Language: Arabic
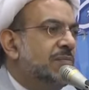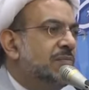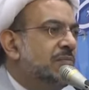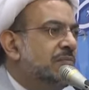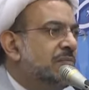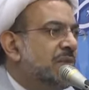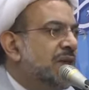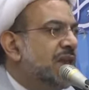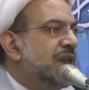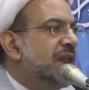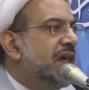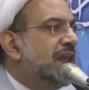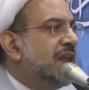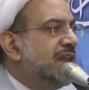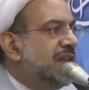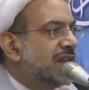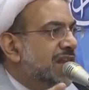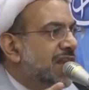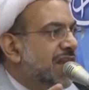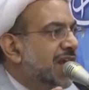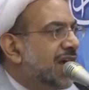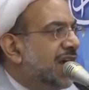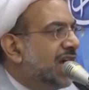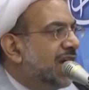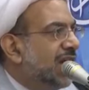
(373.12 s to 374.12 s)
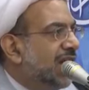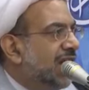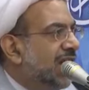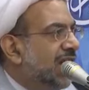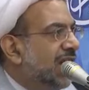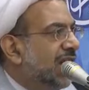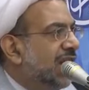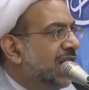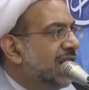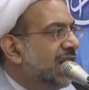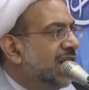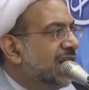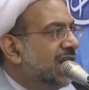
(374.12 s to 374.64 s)
من
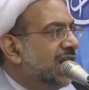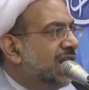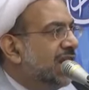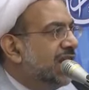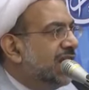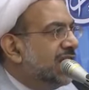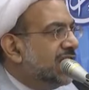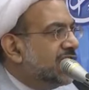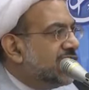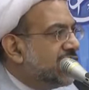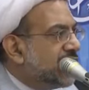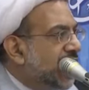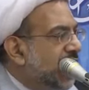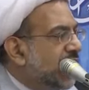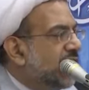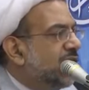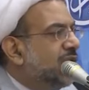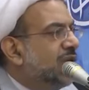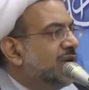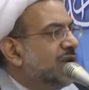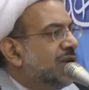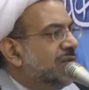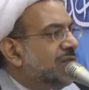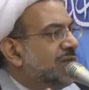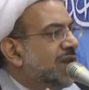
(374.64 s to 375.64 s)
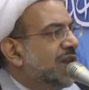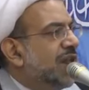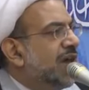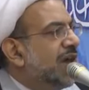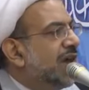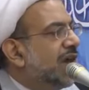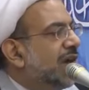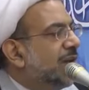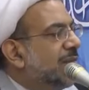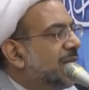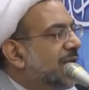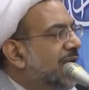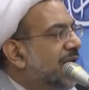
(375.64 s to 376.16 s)
النقل شيء من
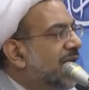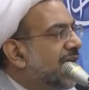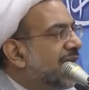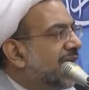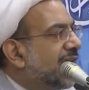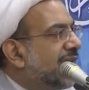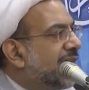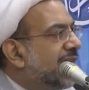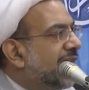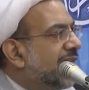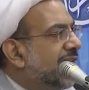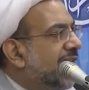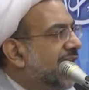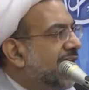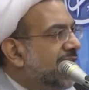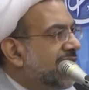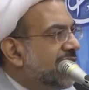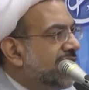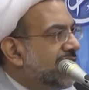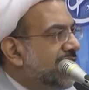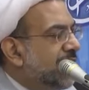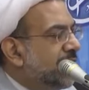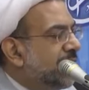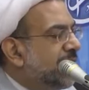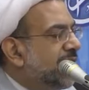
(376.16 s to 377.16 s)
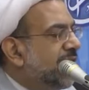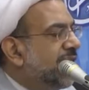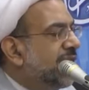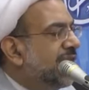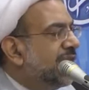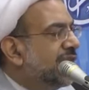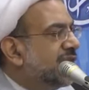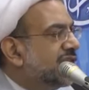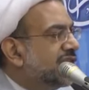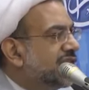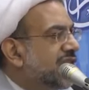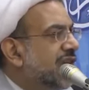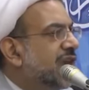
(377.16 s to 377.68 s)
اخبار
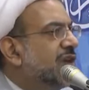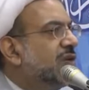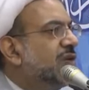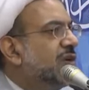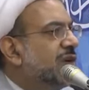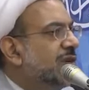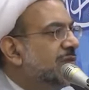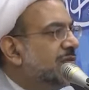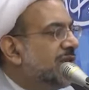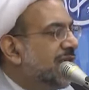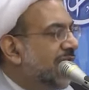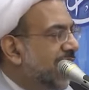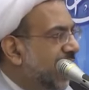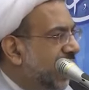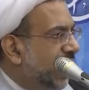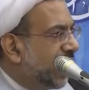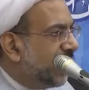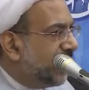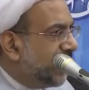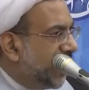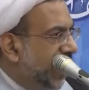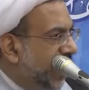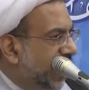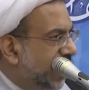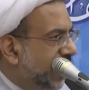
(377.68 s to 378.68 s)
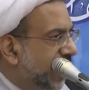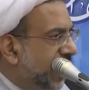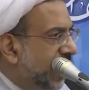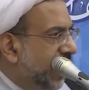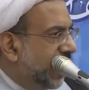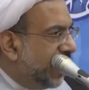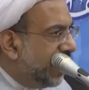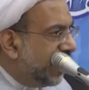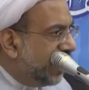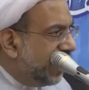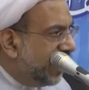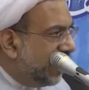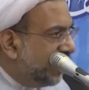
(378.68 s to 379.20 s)
النبي شيء من اخبار
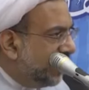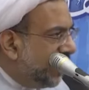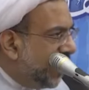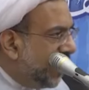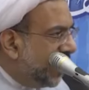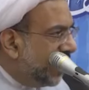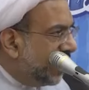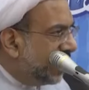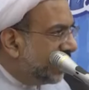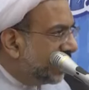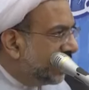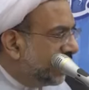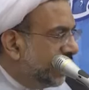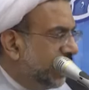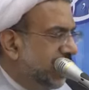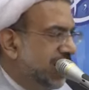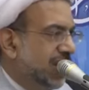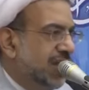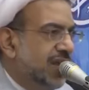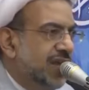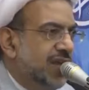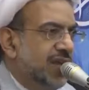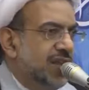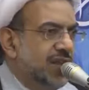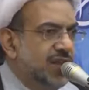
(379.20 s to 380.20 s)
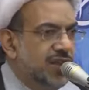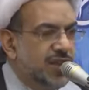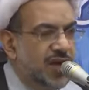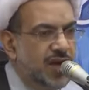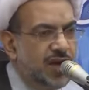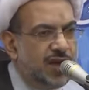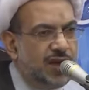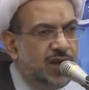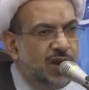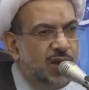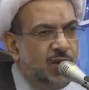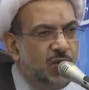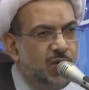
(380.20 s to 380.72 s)
اهل البيت
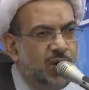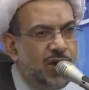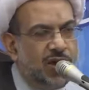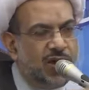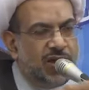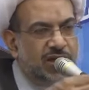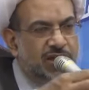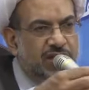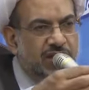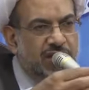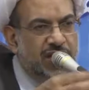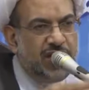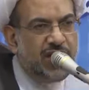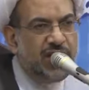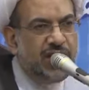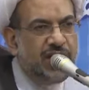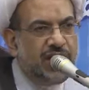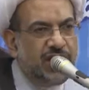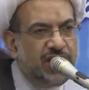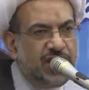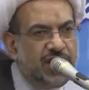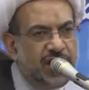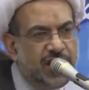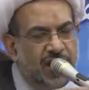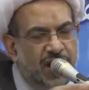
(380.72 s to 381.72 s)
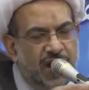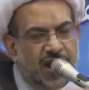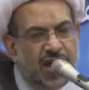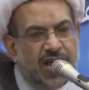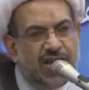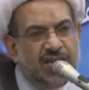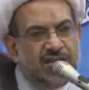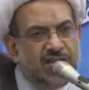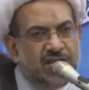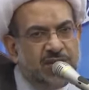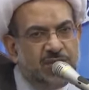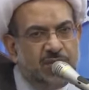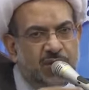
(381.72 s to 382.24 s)
ذاك الوقت احنا
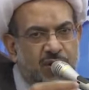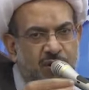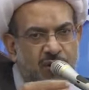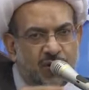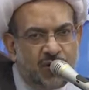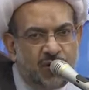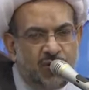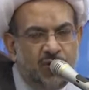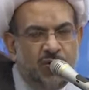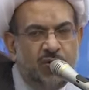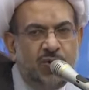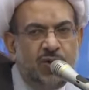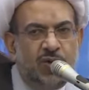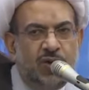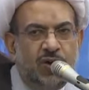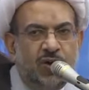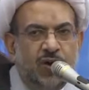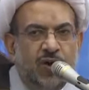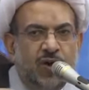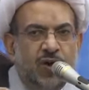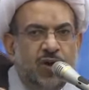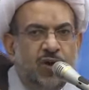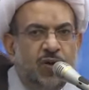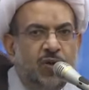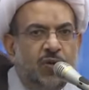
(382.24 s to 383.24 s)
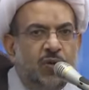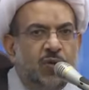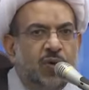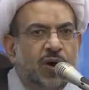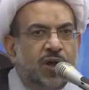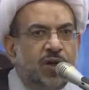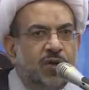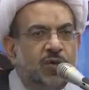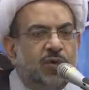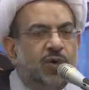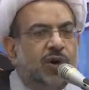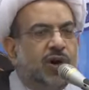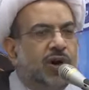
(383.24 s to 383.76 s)
لازم نروح
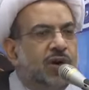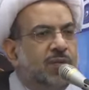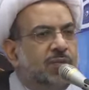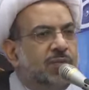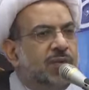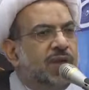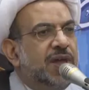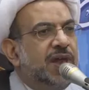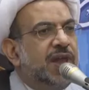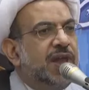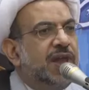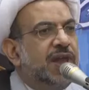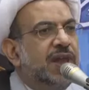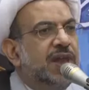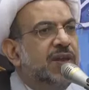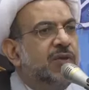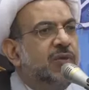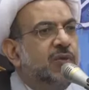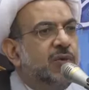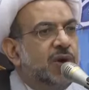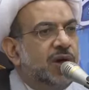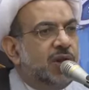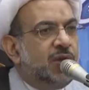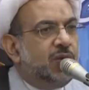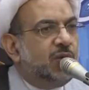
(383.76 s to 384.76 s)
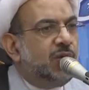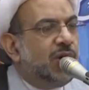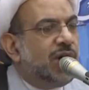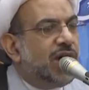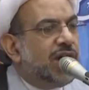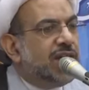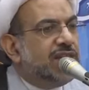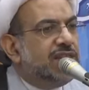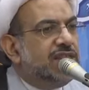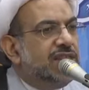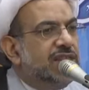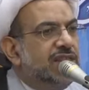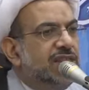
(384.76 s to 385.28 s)
ونقبل
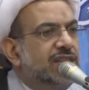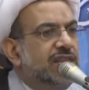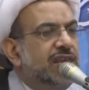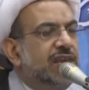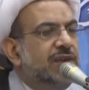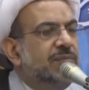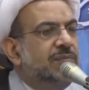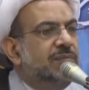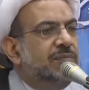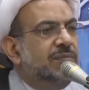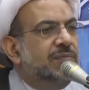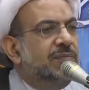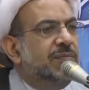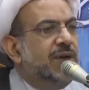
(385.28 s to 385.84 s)
ونقدم